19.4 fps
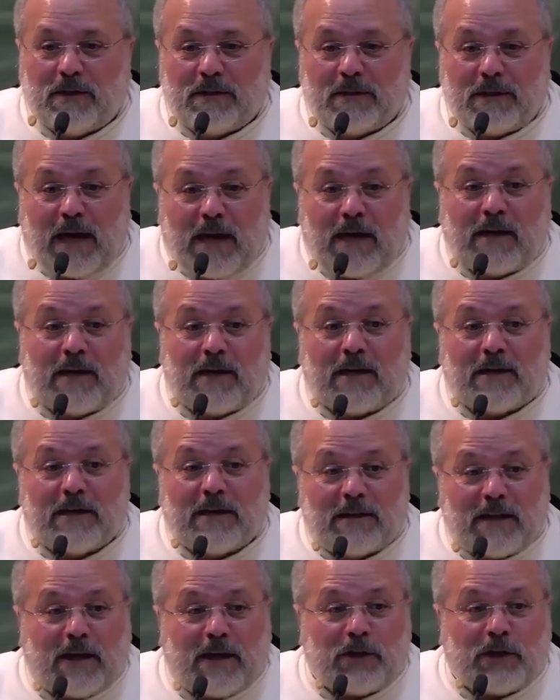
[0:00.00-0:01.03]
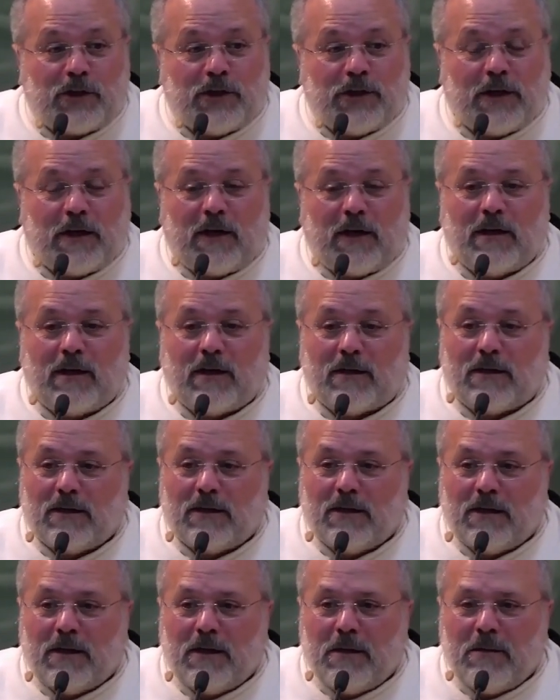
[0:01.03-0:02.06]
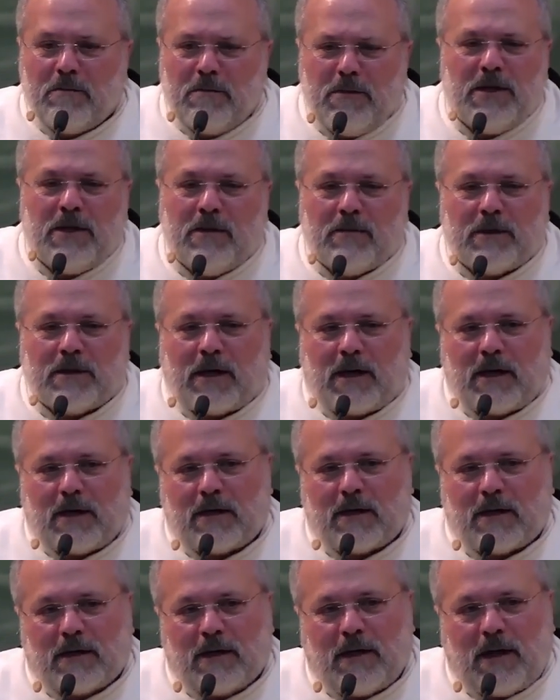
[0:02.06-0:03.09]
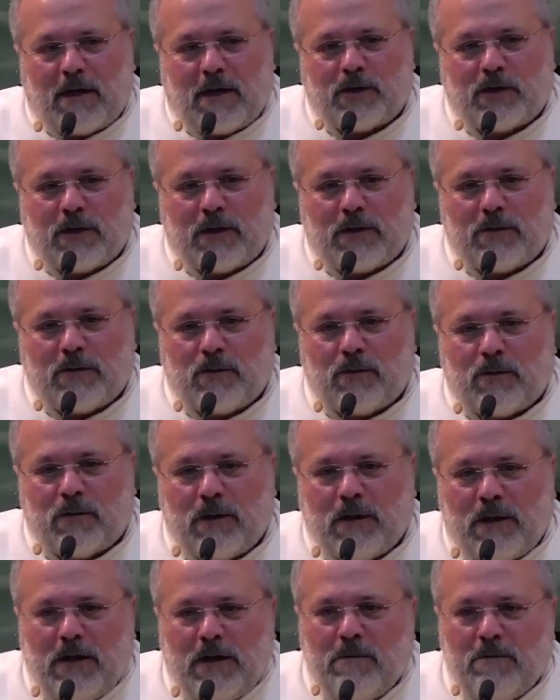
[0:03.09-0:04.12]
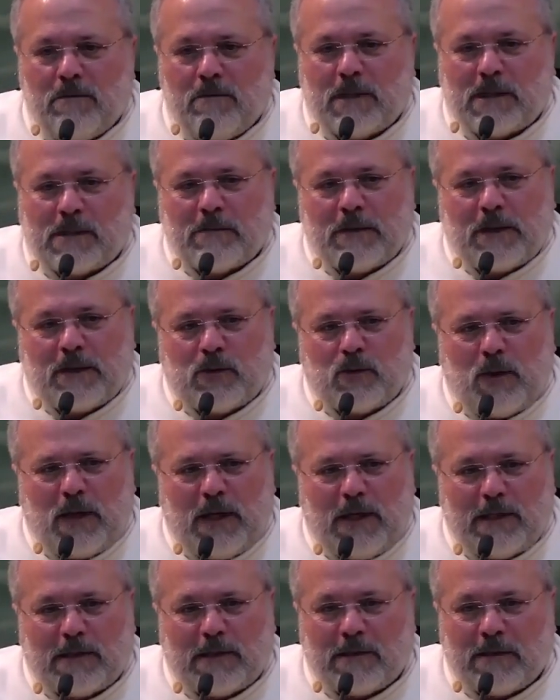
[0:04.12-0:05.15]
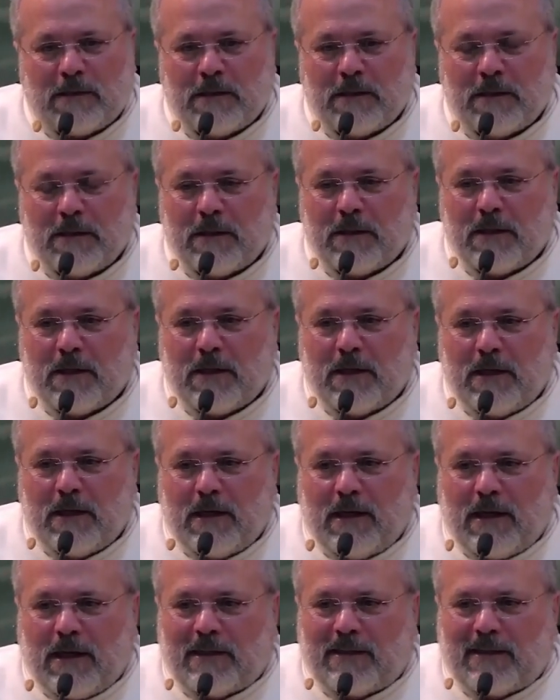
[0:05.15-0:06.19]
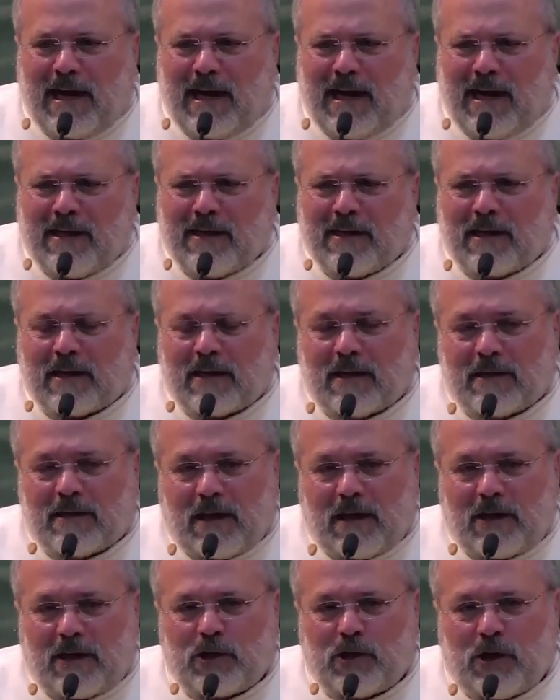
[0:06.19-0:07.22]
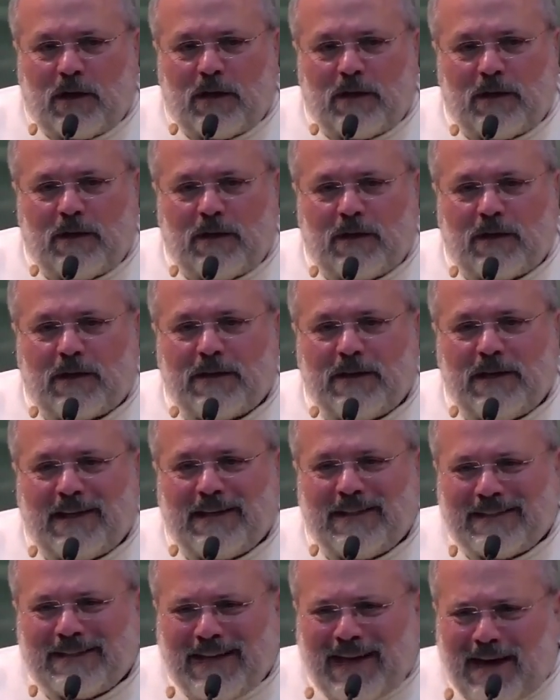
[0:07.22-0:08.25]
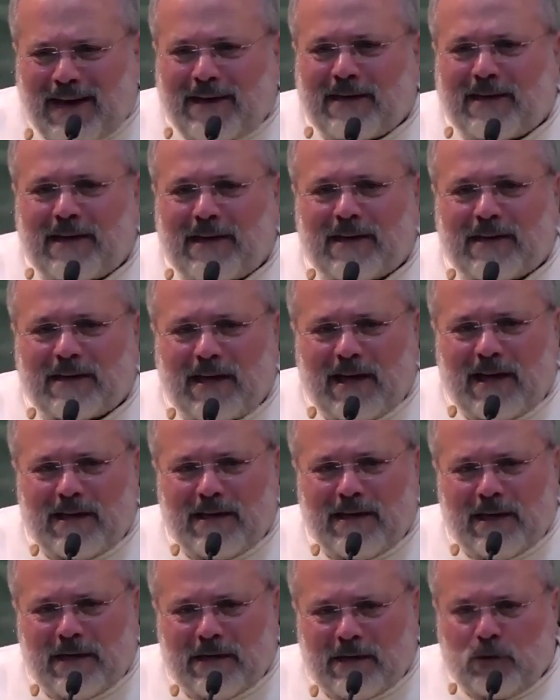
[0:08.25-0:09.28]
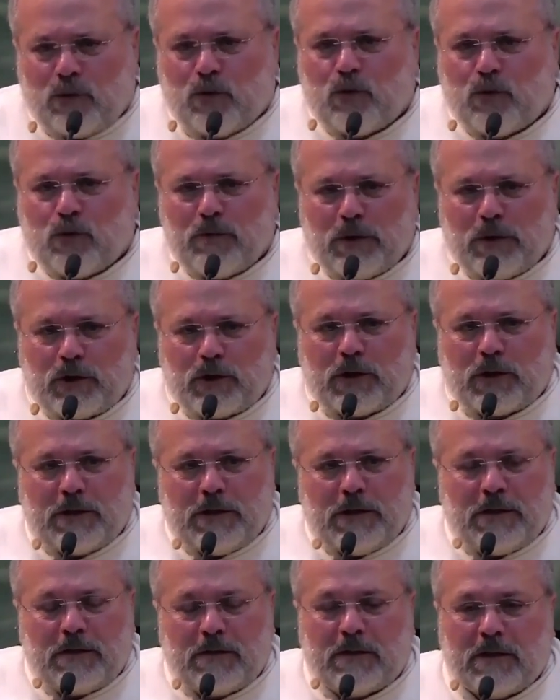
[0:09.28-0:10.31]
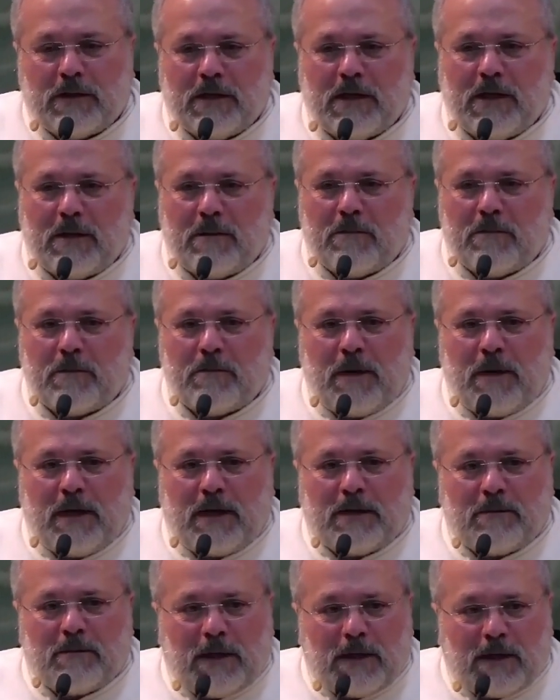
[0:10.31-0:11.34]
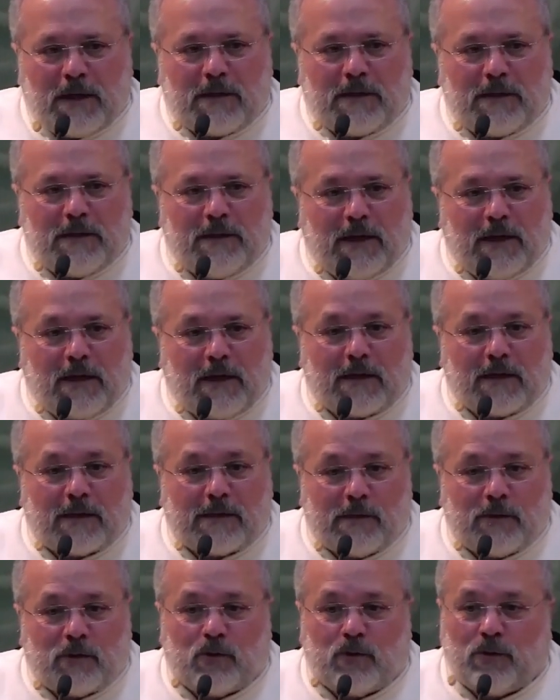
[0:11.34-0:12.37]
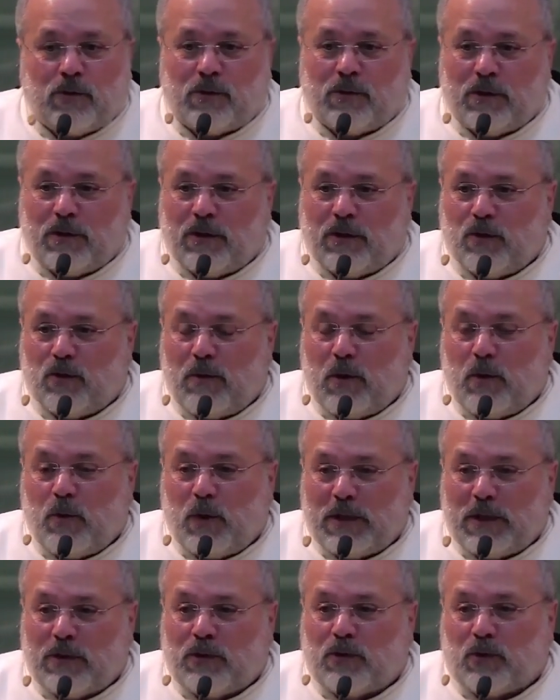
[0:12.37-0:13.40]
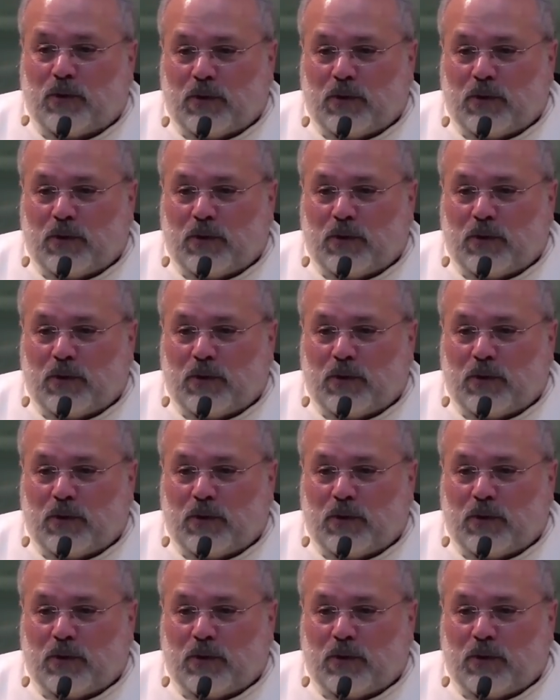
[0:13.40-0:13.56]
تحركت أحشاء الله مين بيتحرك الحشا عنده الأم بس بدها تولد تحركت أحشاء الله يعني تحرك أن يلده من جديد من بعد ما الخطية هرسته وموتته